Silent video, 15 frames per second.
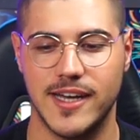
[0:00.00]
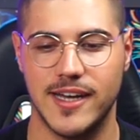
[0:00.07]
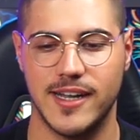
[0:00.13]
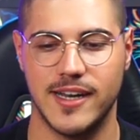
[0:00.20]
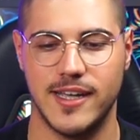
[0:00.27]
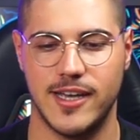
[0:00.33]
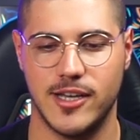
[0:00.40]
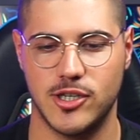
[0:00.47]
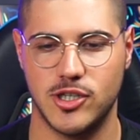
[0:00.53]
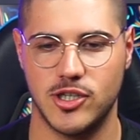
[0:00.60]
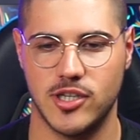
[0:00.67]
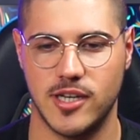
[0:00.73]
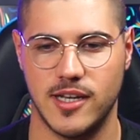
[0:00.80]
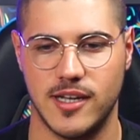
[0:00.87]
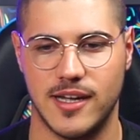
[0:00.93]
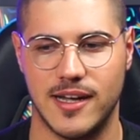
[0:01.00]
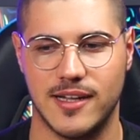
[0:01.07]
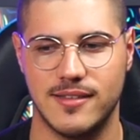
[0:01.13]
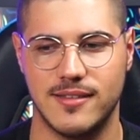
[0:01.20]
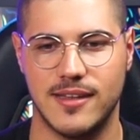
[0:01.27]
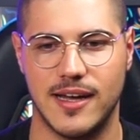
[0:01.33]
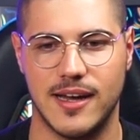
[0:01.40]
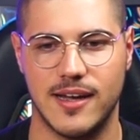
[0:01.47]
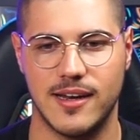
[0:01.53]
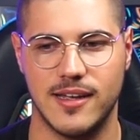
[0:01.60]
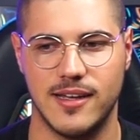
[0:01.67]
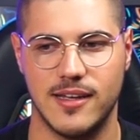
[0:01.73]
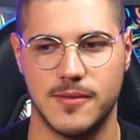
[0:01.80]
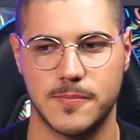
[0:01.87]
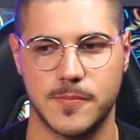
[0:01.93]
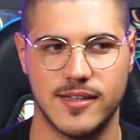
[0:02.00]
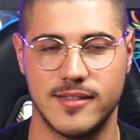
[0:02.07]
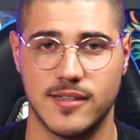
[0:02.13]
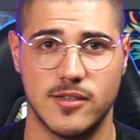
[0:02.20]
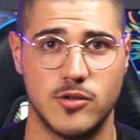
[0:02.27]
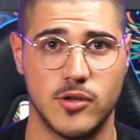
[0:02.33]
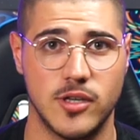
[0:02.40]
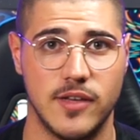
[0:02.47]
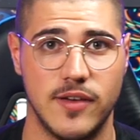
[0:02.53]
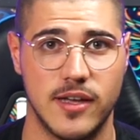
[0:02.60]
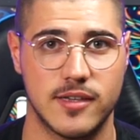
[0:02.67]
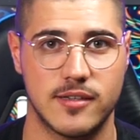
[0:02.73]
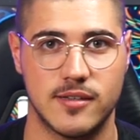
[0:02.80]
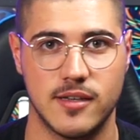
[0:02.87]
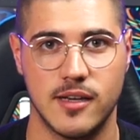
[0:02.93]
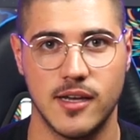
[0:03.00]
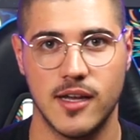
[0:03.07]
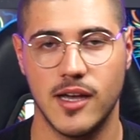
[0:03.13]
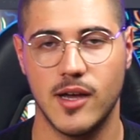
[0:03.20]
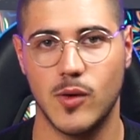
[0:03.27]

riesce a dare sensazioni diverse